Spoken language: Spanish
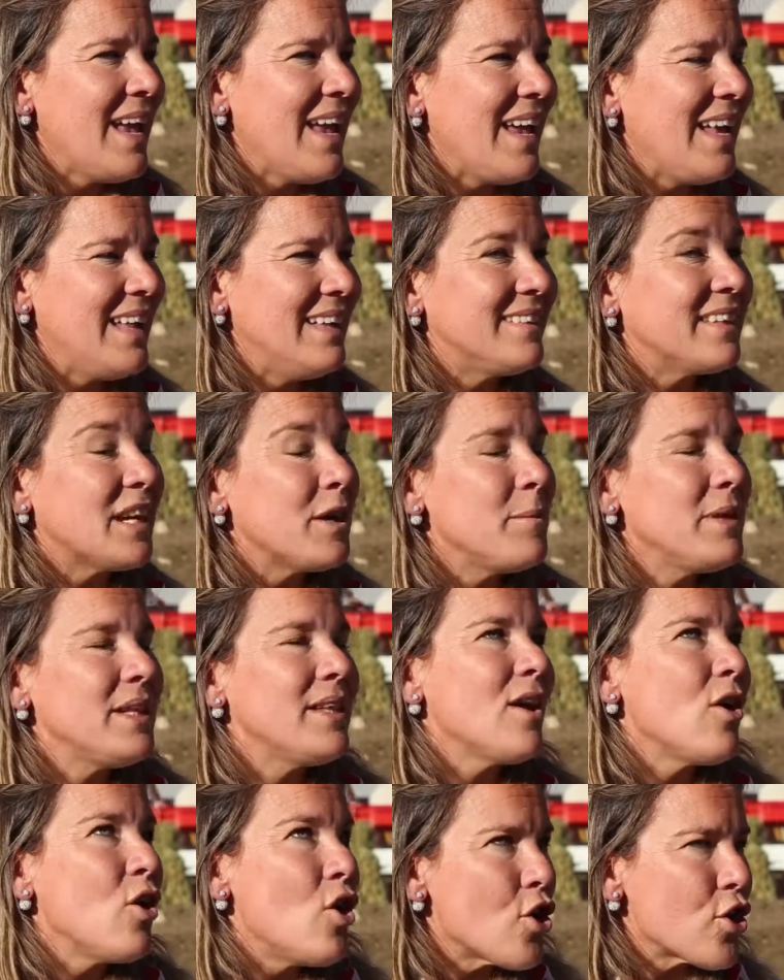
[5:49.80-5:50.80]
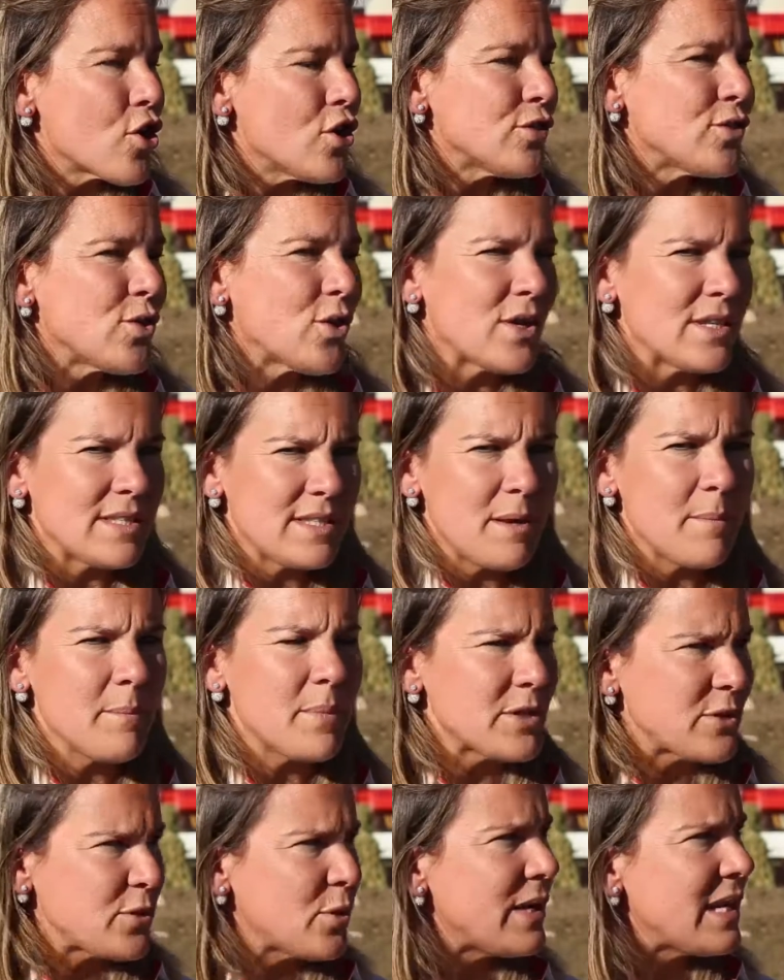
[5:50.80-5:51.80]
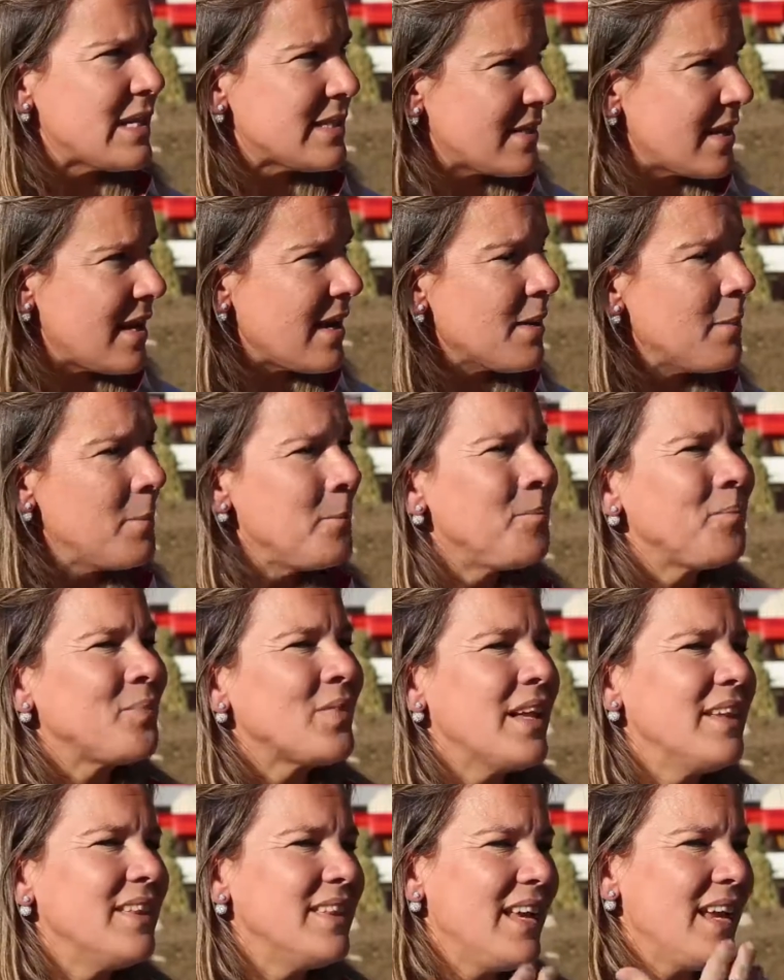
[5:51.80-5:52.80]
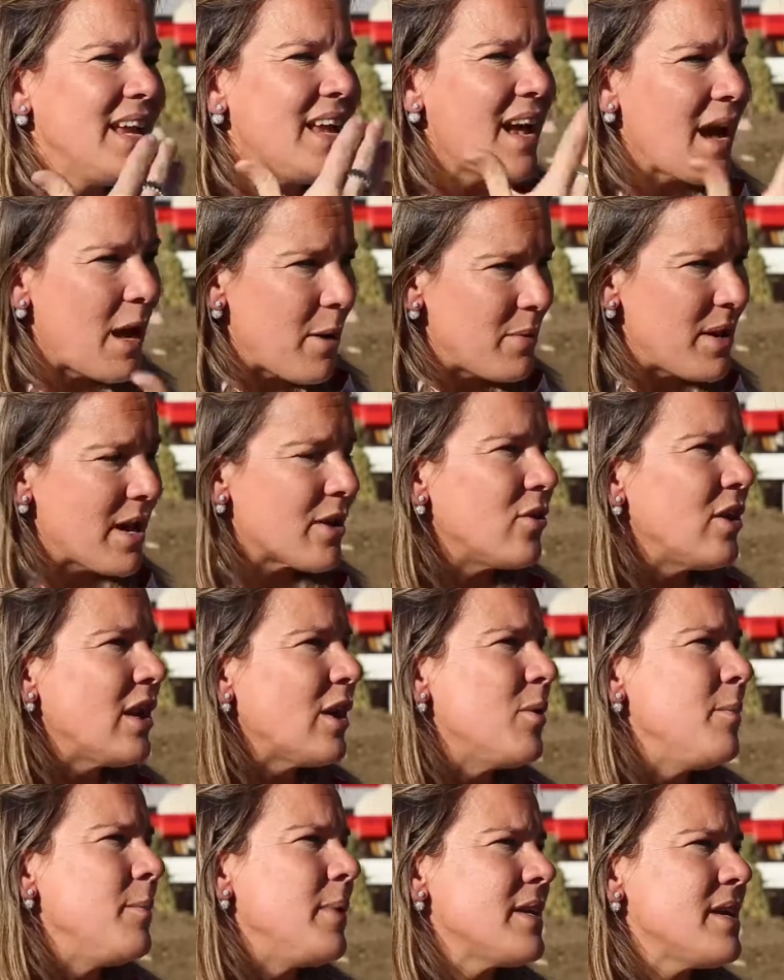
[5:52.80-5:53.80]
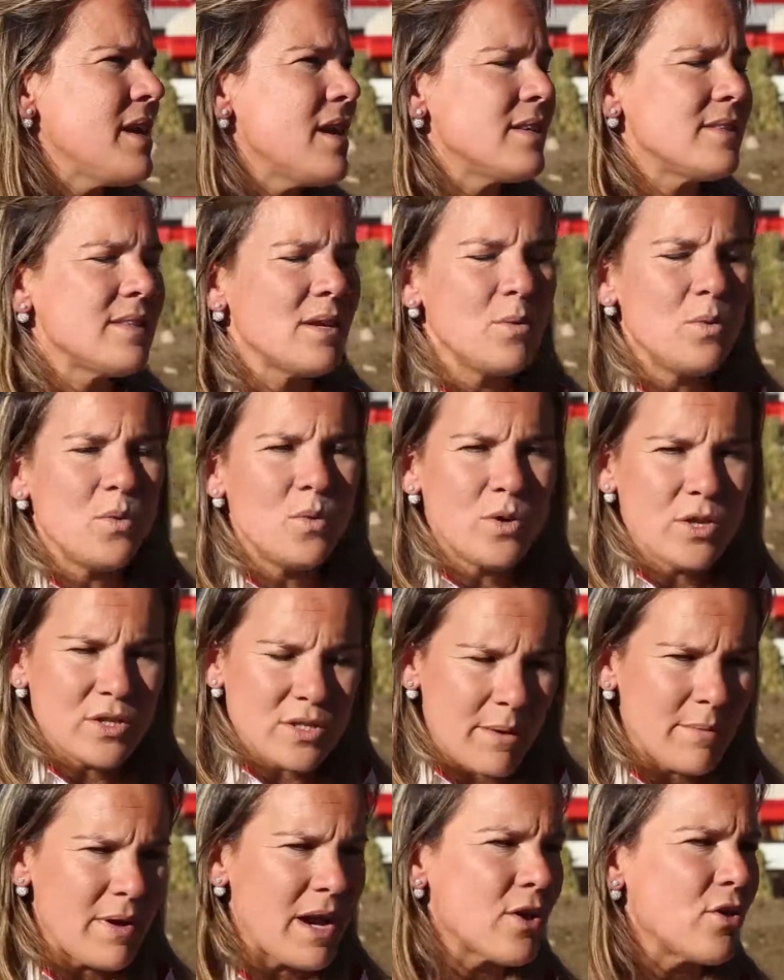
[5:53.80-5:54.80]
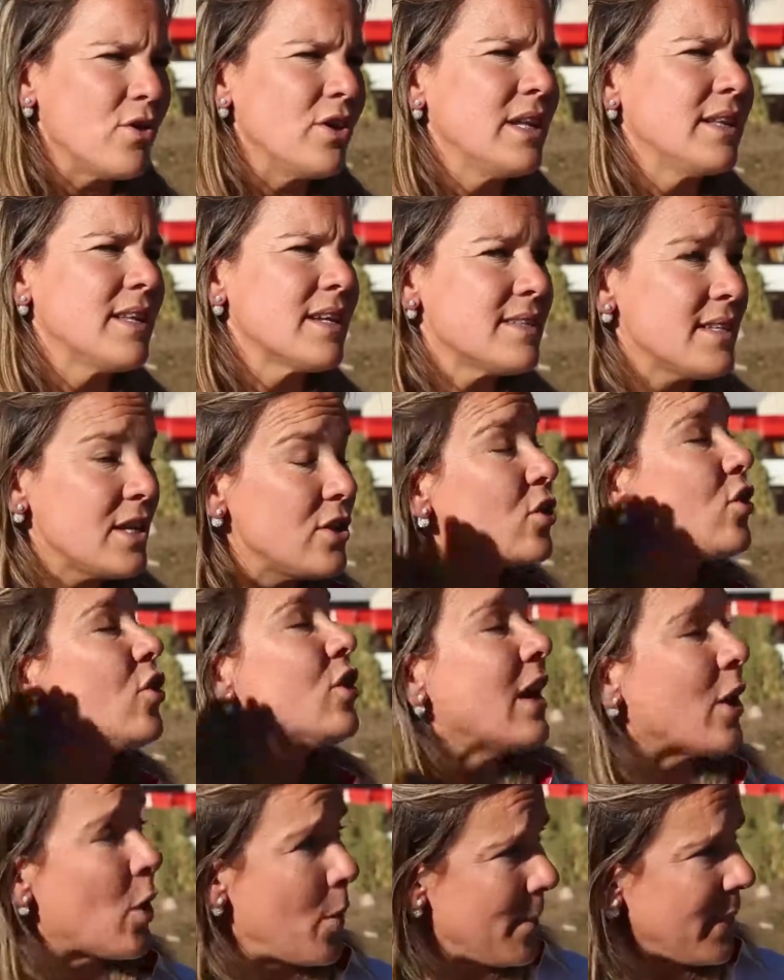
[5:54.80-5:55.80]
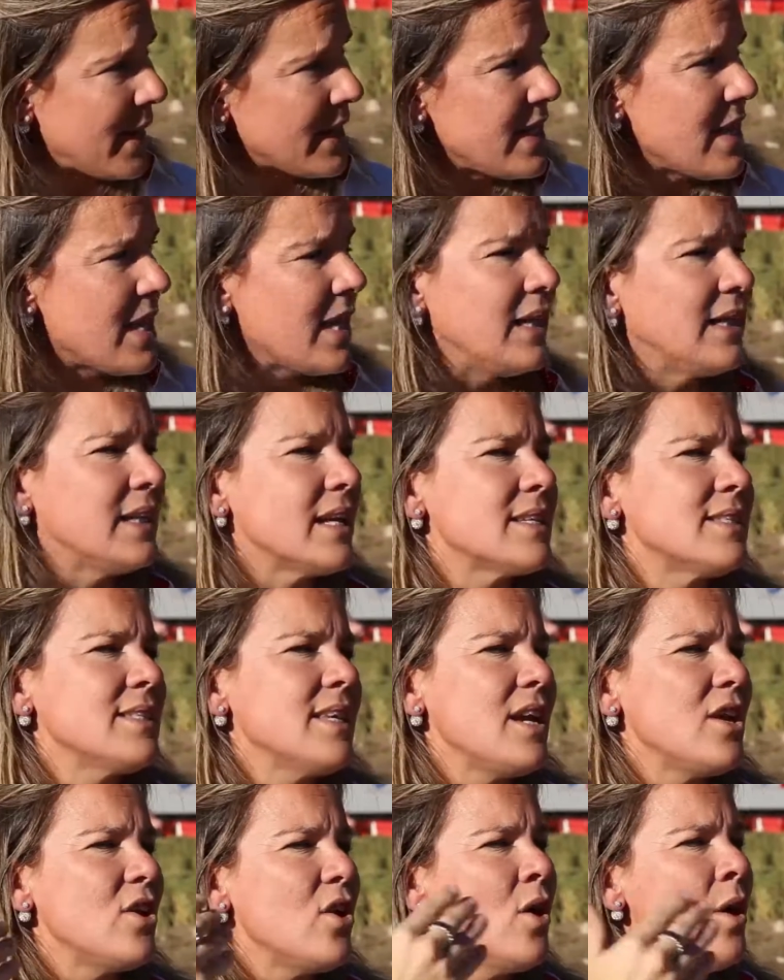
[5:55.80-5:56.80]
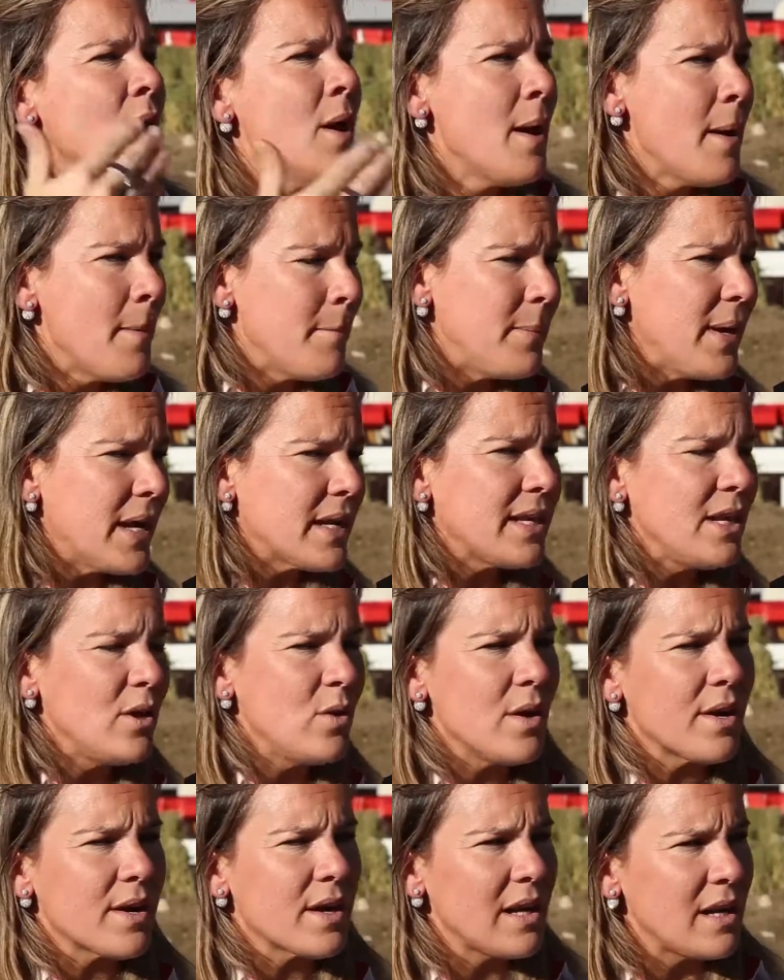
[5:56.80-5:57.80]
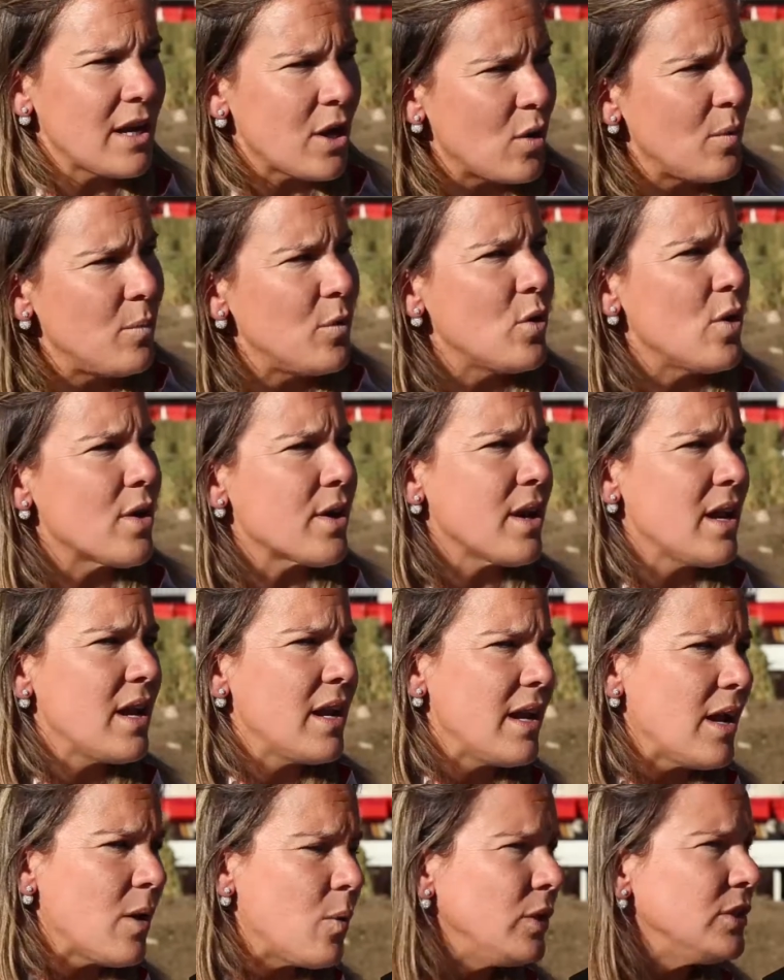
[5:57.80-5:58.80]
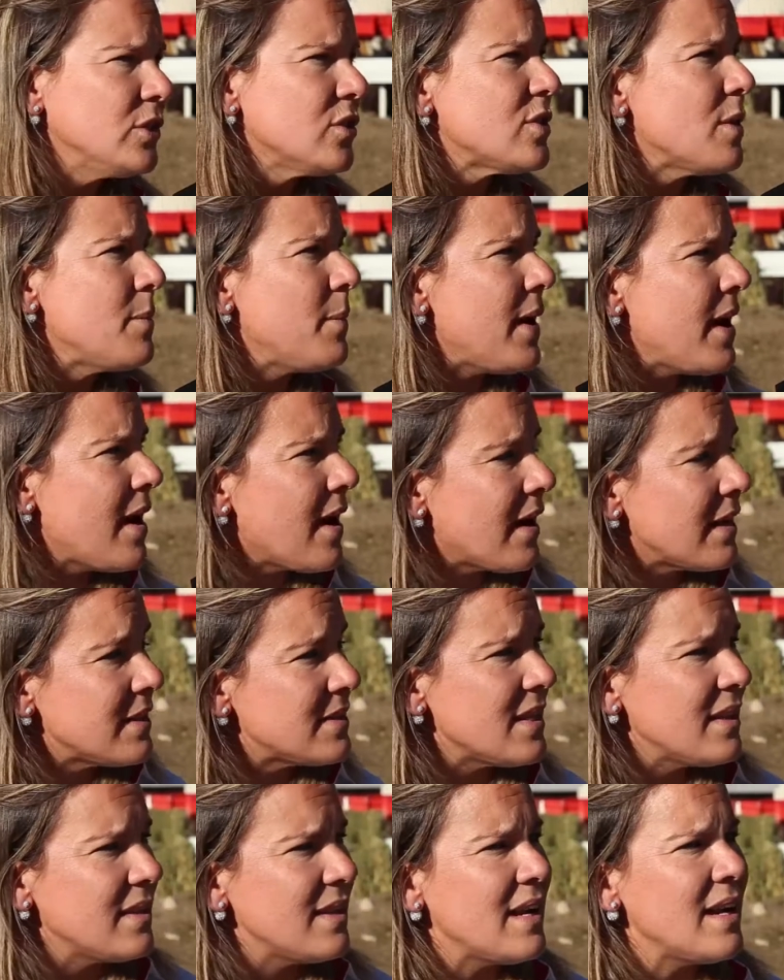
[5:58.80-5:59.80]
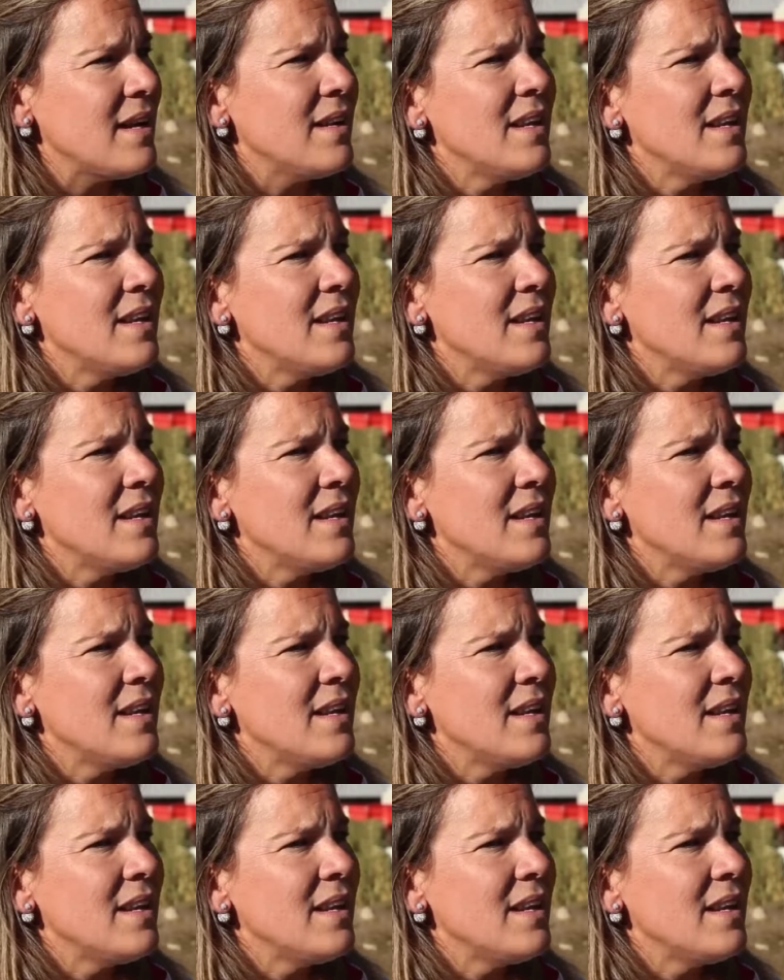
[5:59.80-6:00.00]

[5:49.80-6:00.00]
el trámite engorroso que siempre suele ser de hablar con la compañía de seguros, hablar con el tercero, con la compañía del tercero, ver quién lo arregla, cómo lo arregla, cuánto se paga, etcétera.